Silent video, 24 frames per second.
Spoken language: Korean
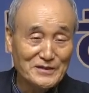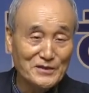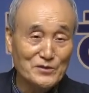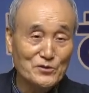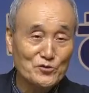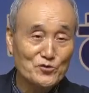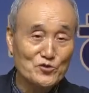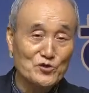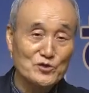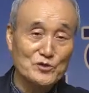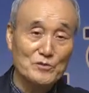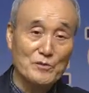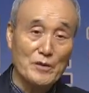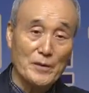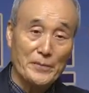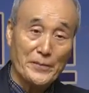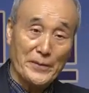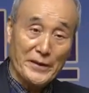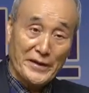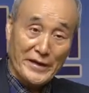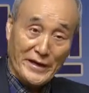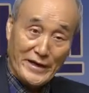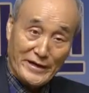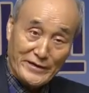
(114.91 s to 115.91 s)
이제는 주님
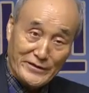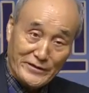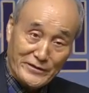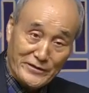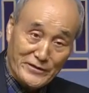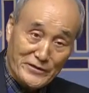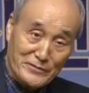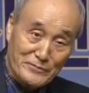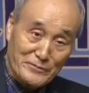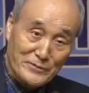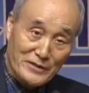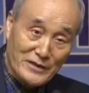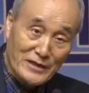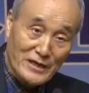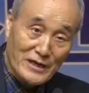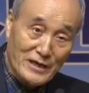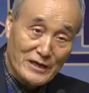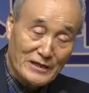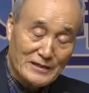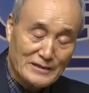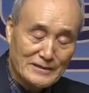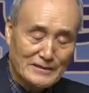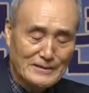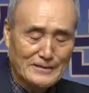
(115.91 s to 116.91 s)
앞에 가는
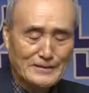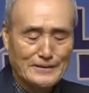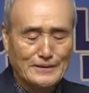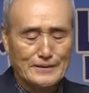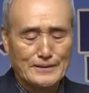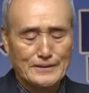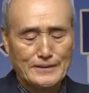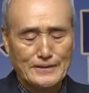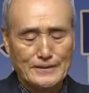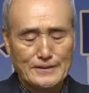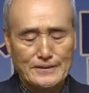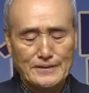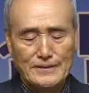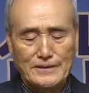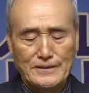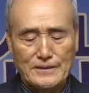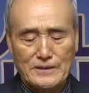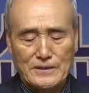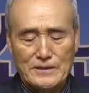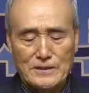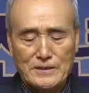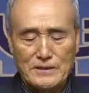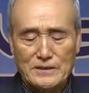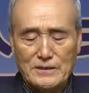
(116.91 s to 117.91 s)
겁니다.
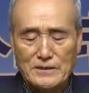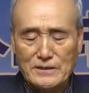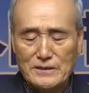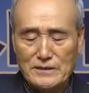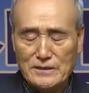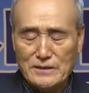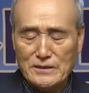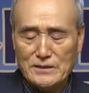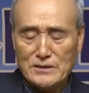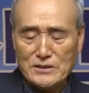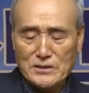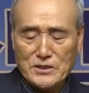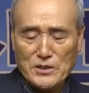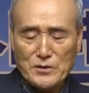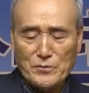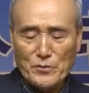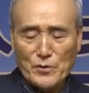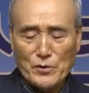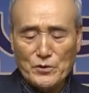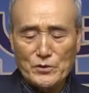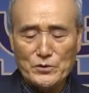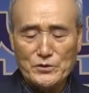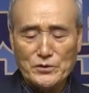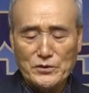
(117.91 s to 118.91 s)
이
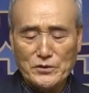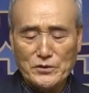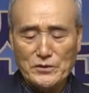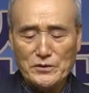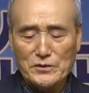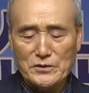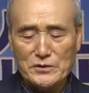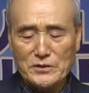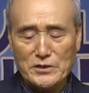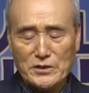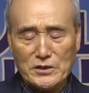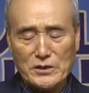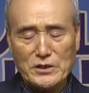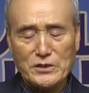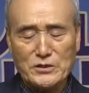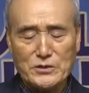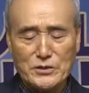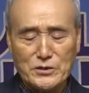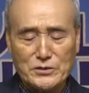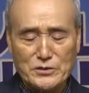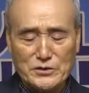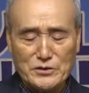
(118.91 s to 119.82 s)
제목은요, 이렇게